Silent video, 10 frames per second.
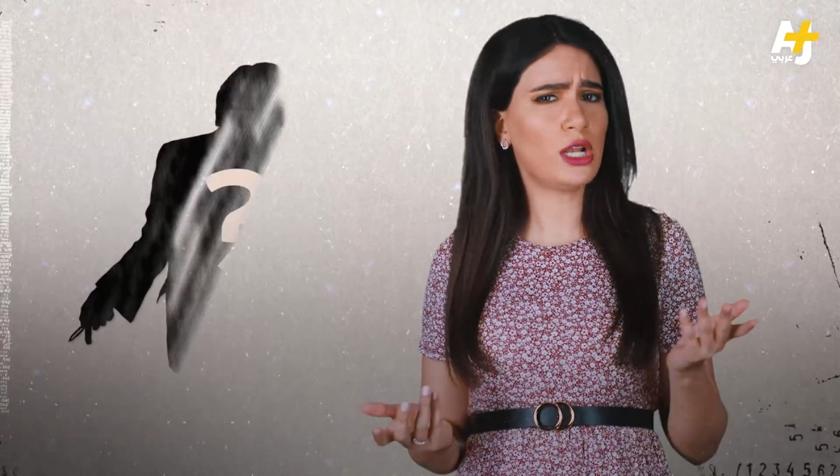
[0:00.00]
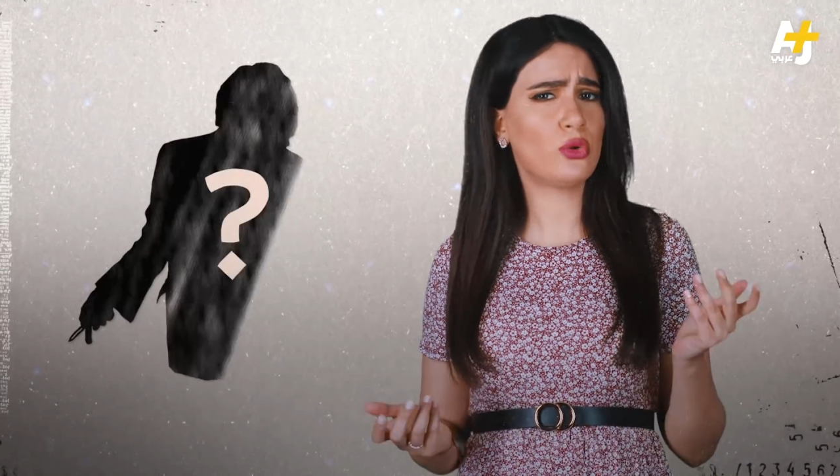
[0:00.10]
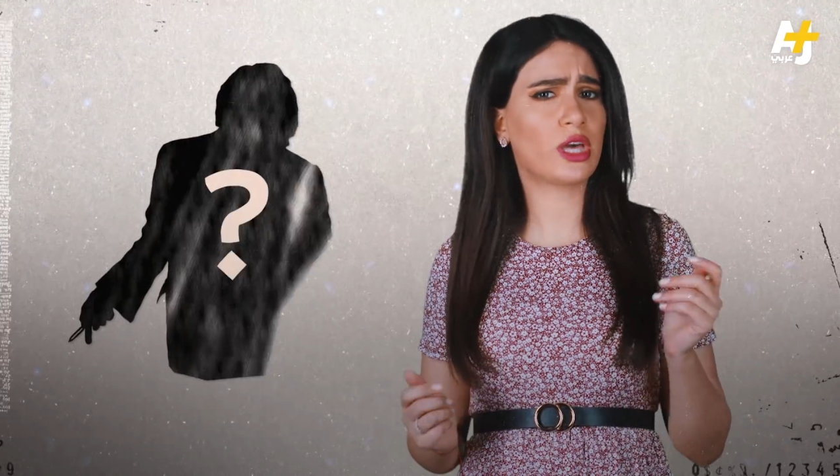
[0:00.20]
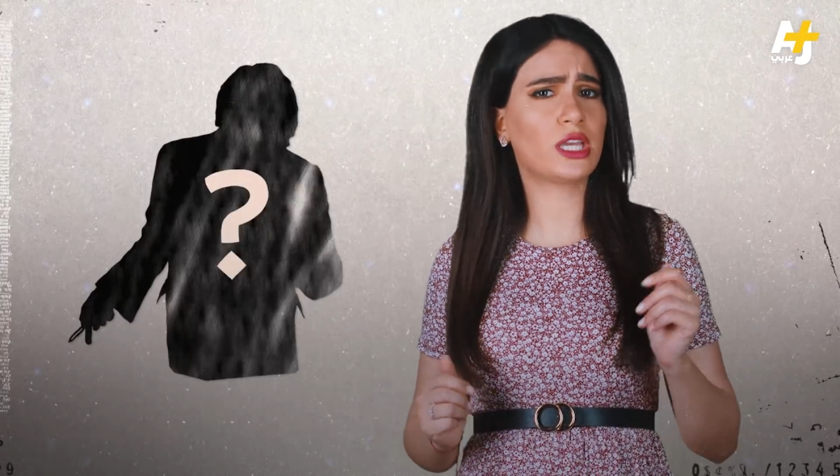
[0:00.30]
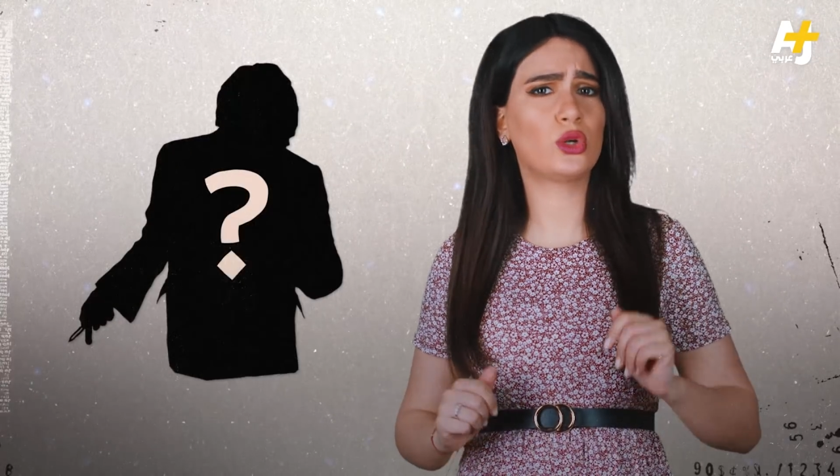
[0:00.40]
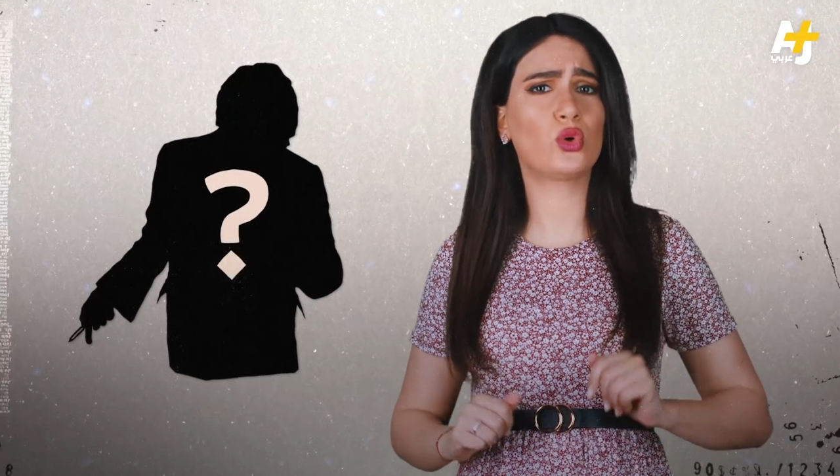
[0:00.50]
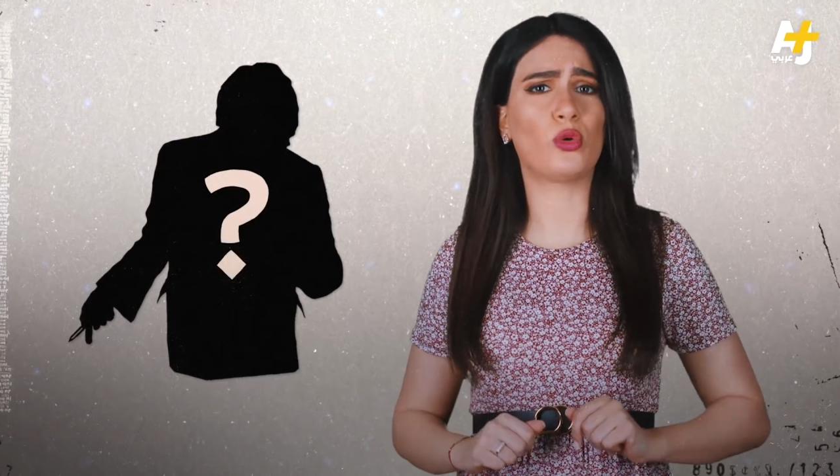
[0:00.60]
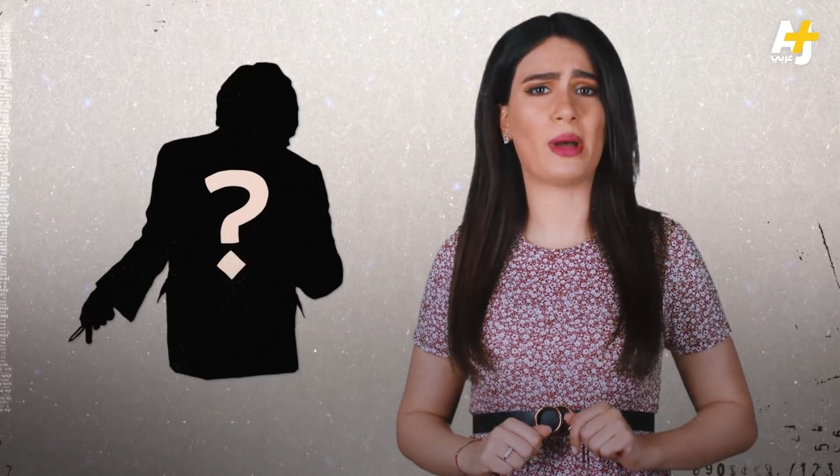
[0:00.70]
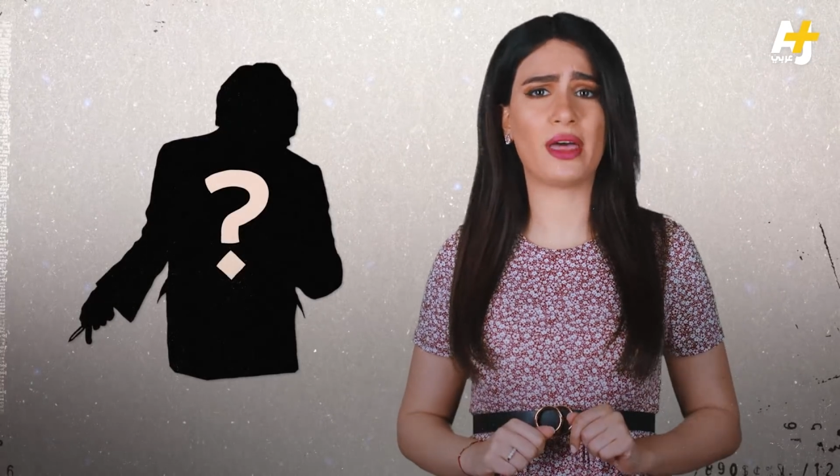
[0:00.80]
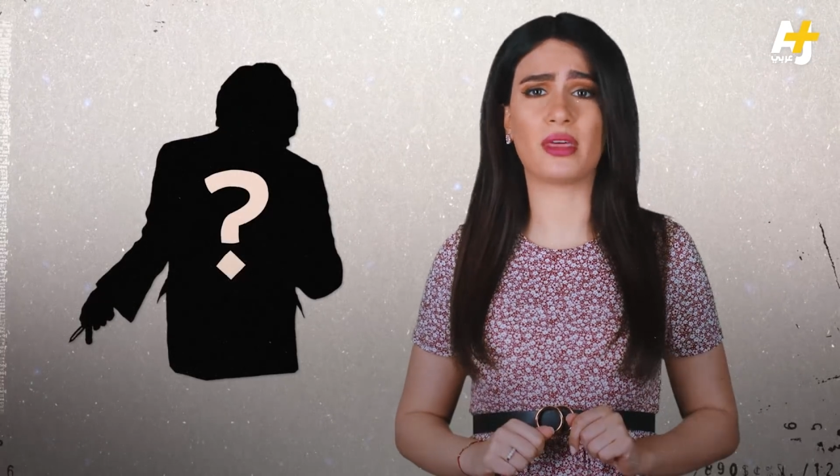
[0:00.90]

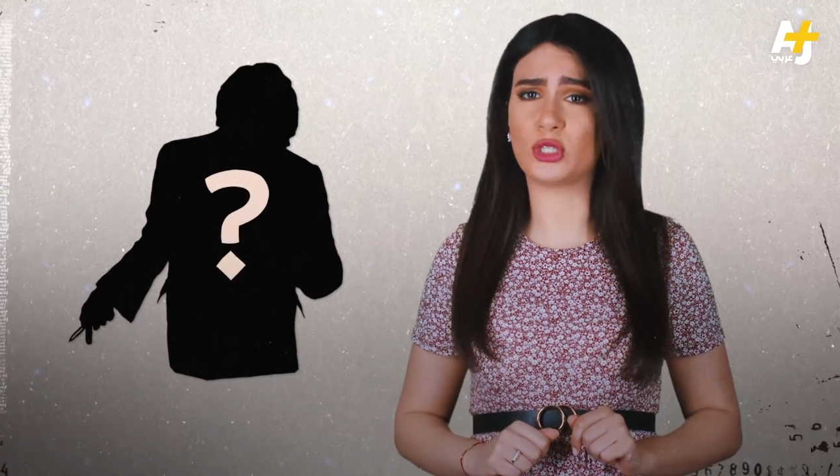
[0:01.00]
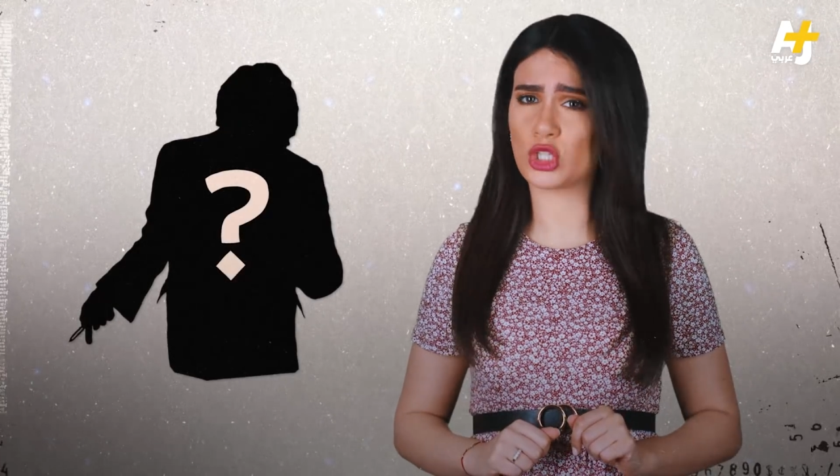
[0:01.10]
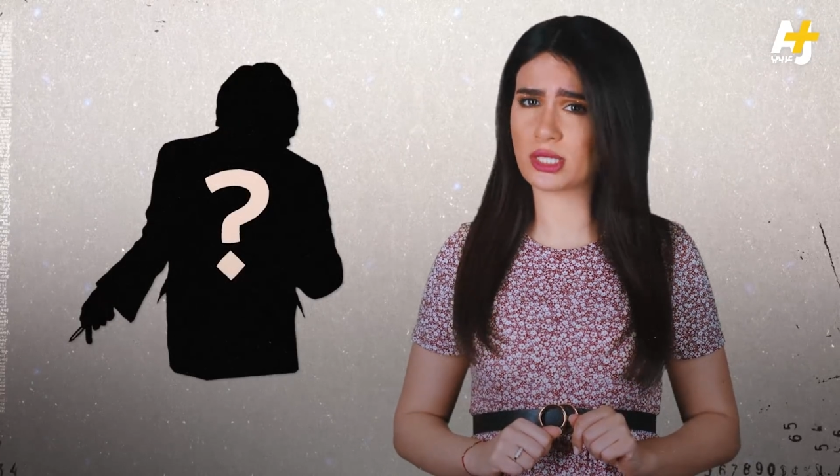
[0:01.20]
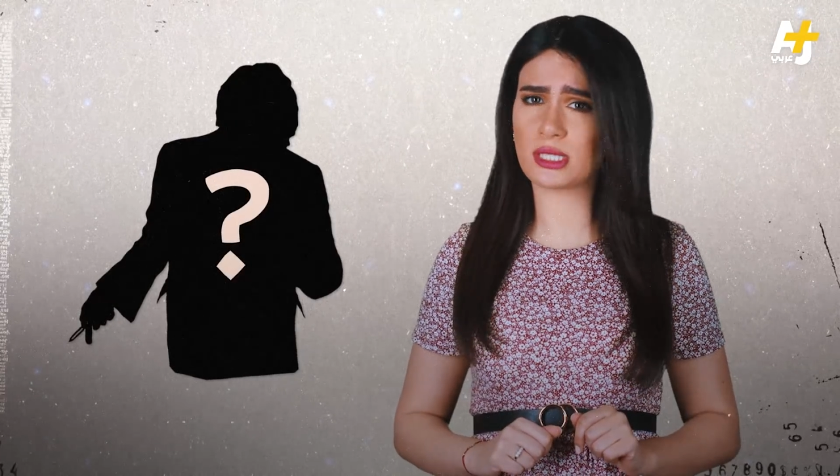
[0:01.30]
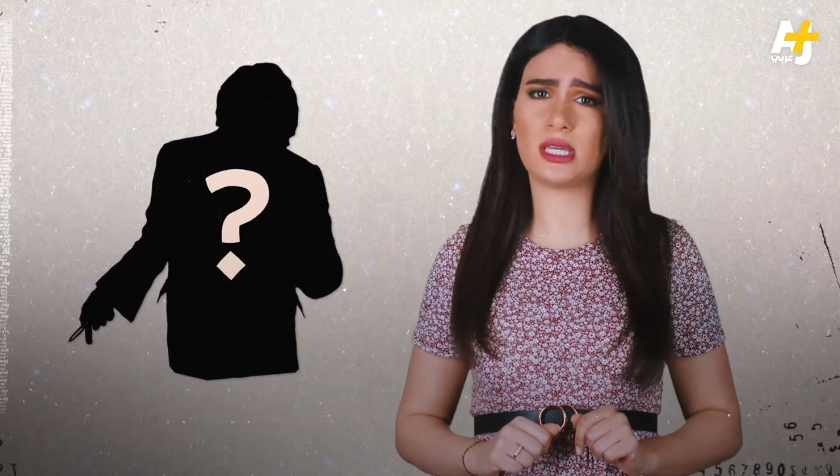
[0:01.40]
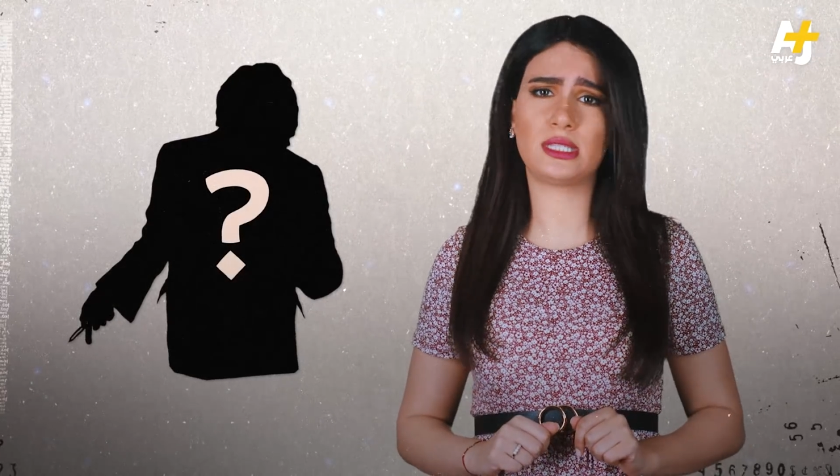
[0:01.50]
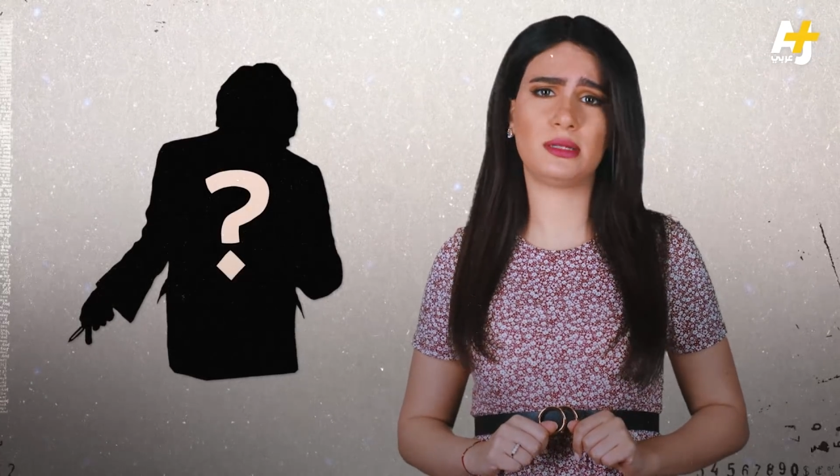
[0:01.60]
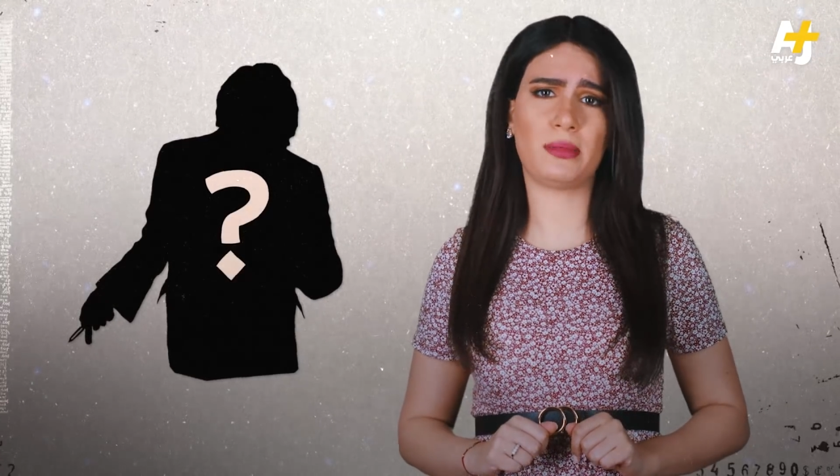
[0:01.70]
يذكركم هذا بشخصية